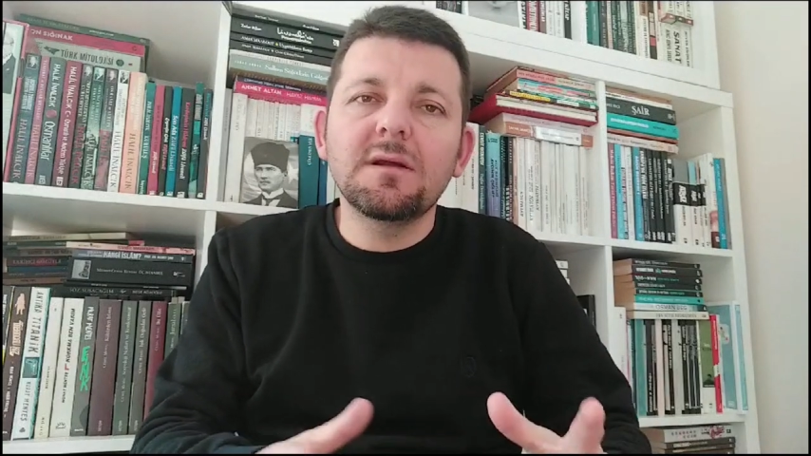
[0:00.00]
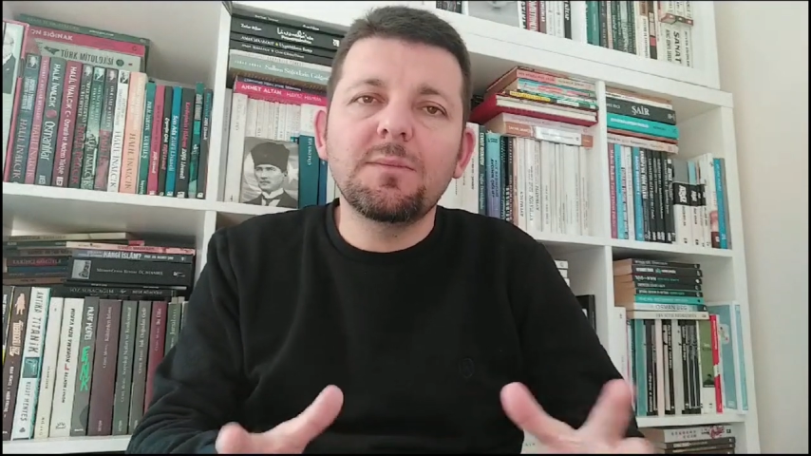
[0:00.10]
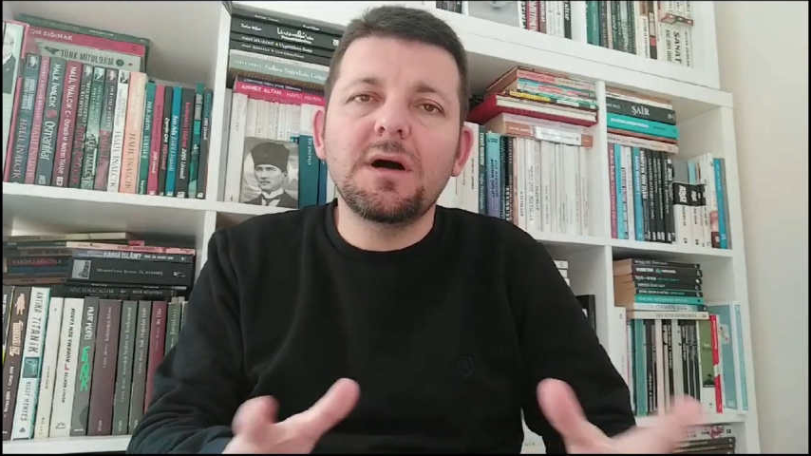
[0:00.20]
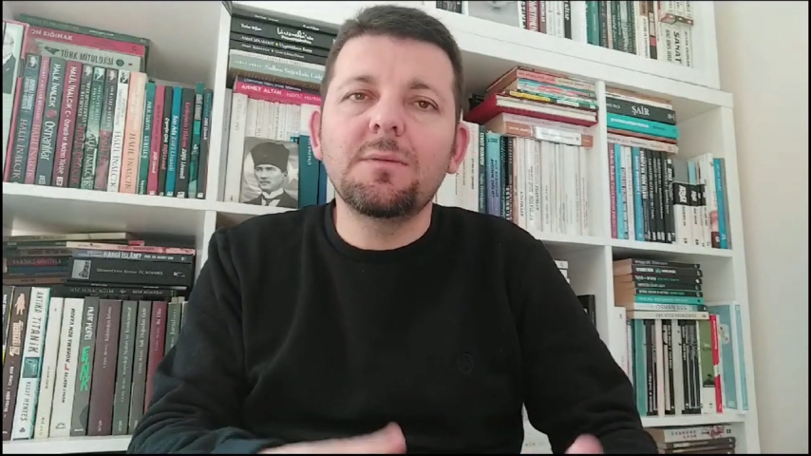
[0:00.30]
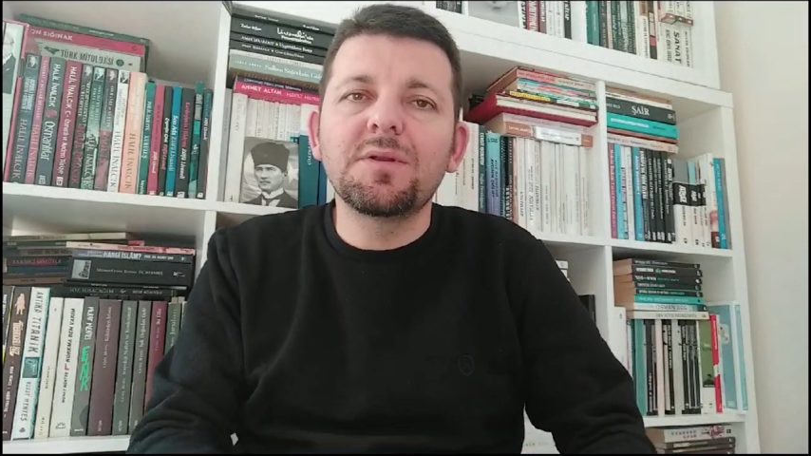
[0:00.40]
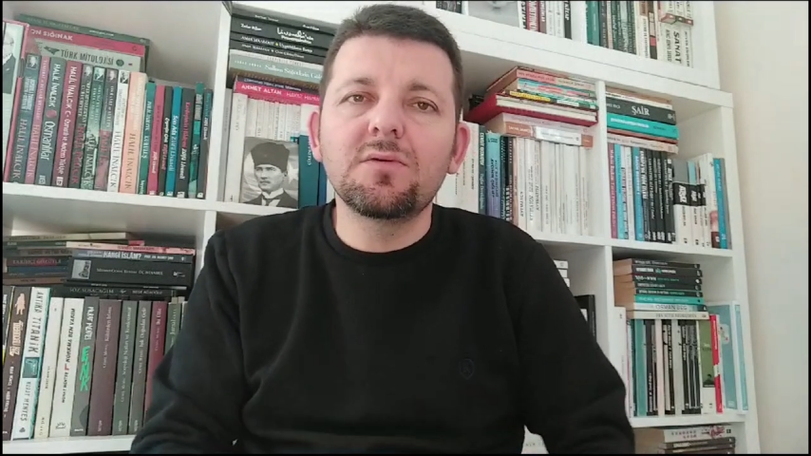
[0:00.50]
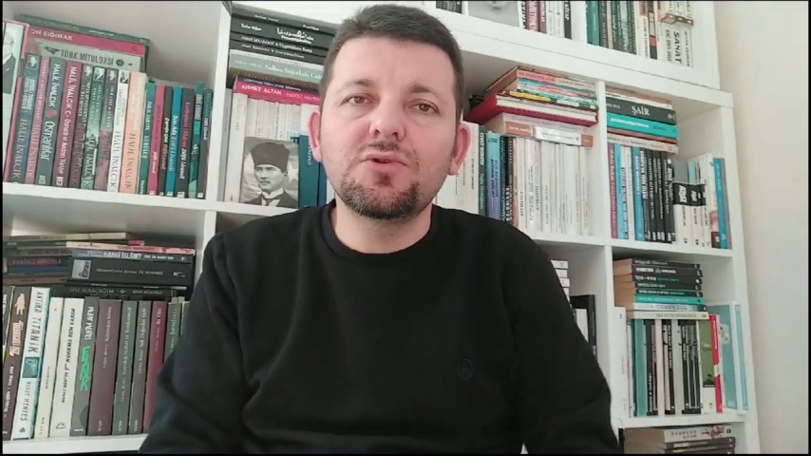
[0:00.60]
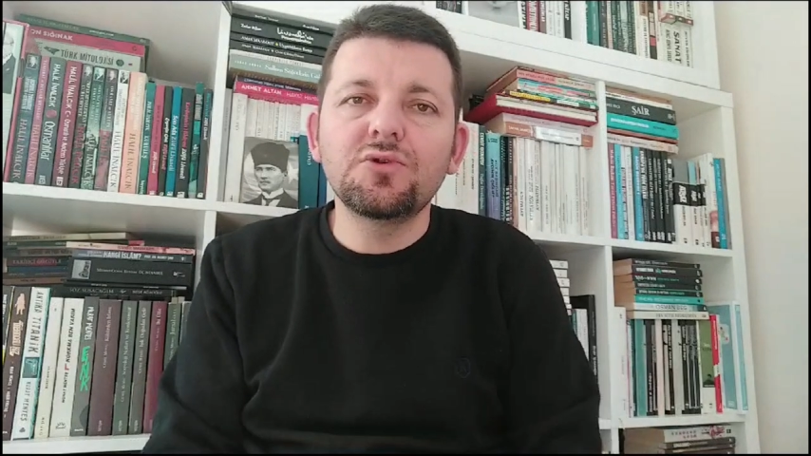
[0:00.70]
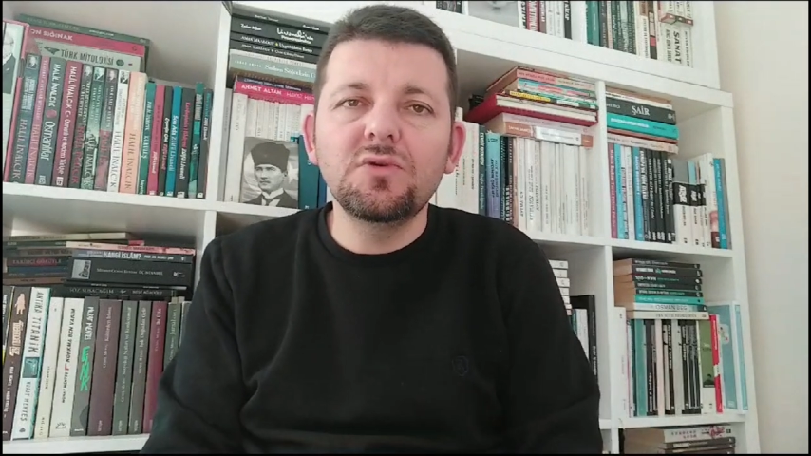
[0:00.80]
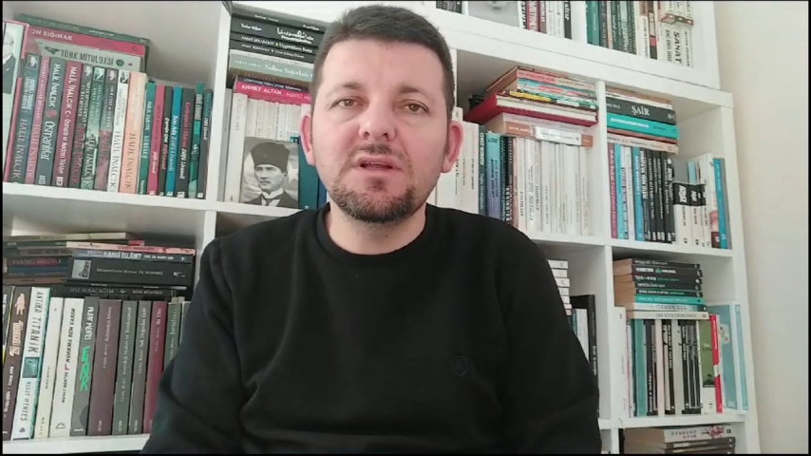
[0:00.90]
Bizden
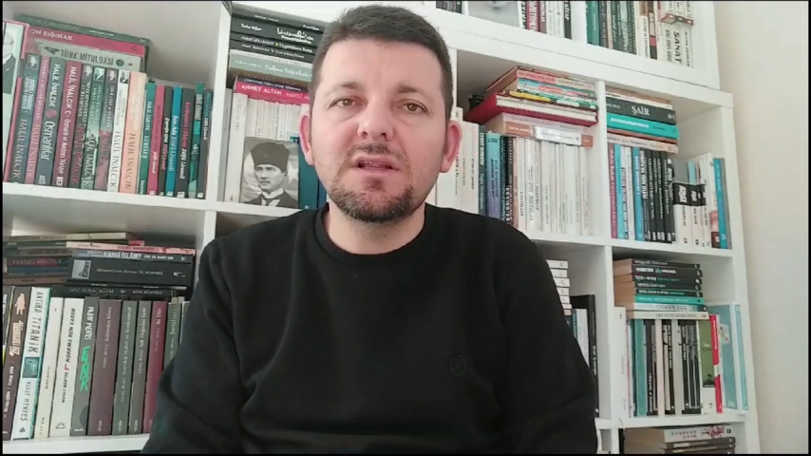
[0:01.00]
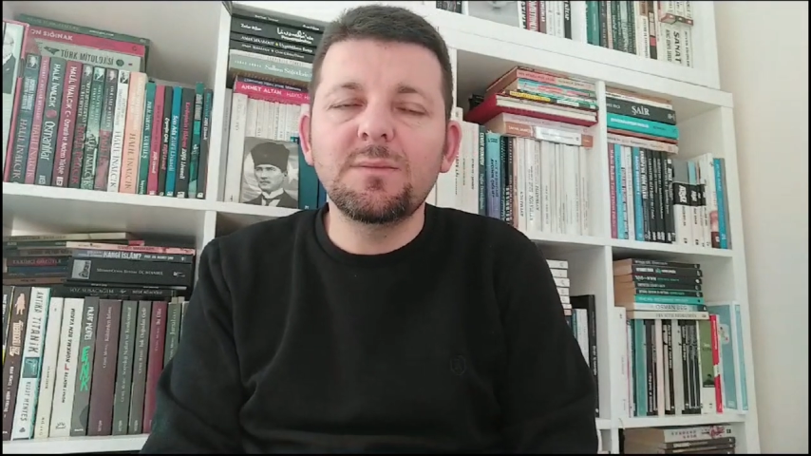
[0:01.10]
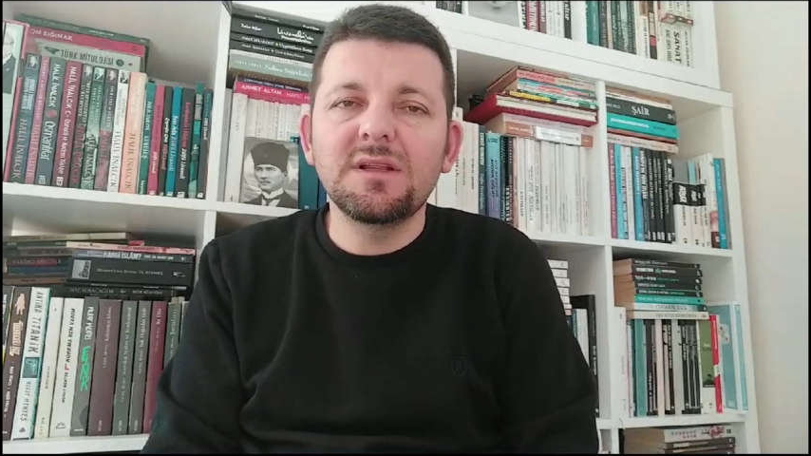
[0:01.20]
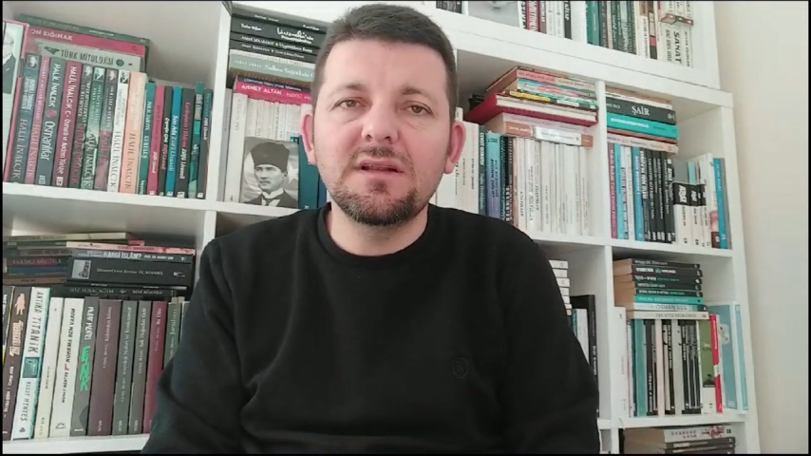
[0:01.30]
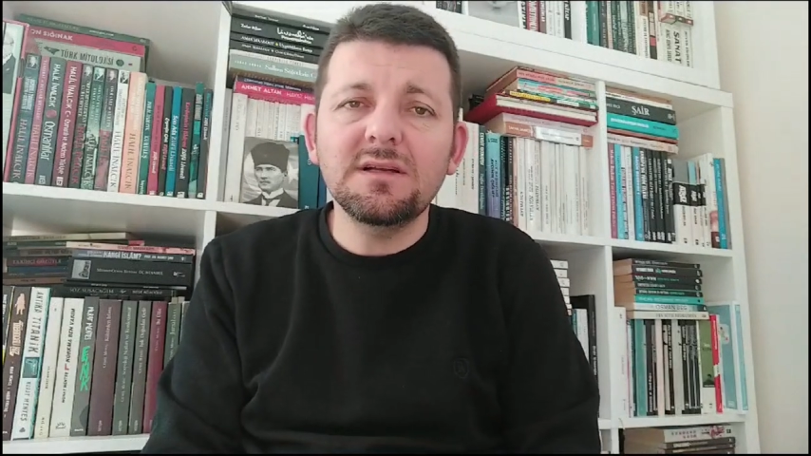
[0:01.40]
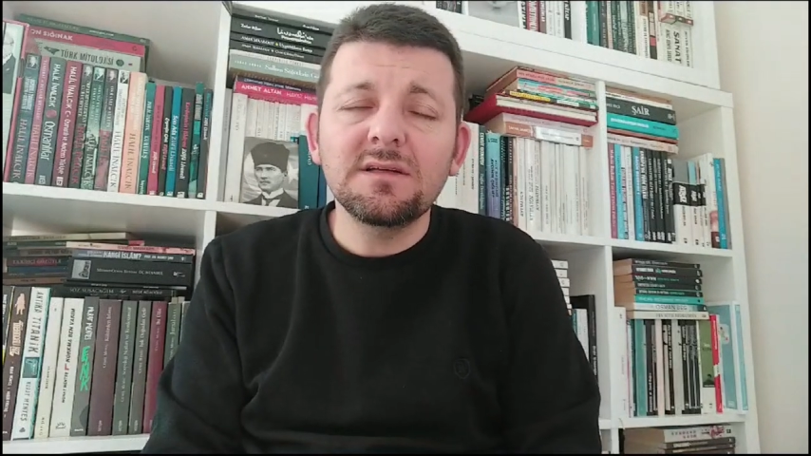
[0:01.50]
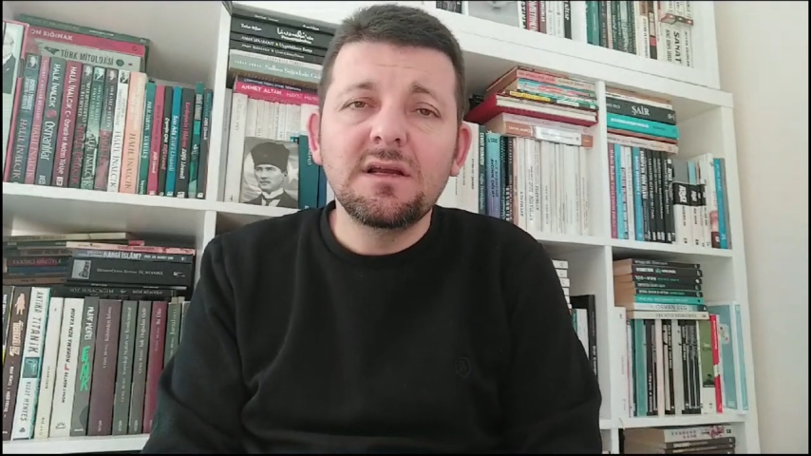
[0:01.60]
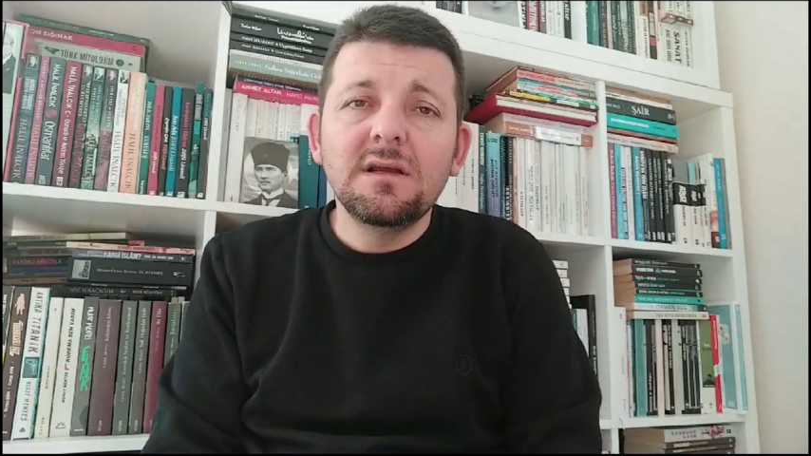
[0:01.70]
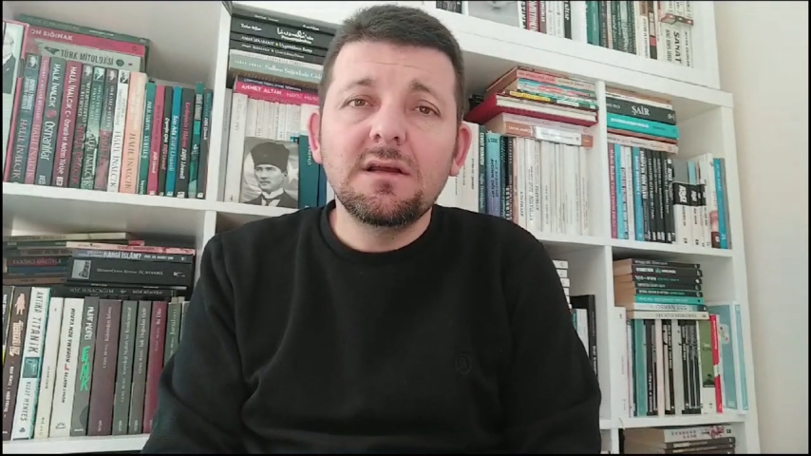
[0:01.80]
bağımsız düşünün de demediler.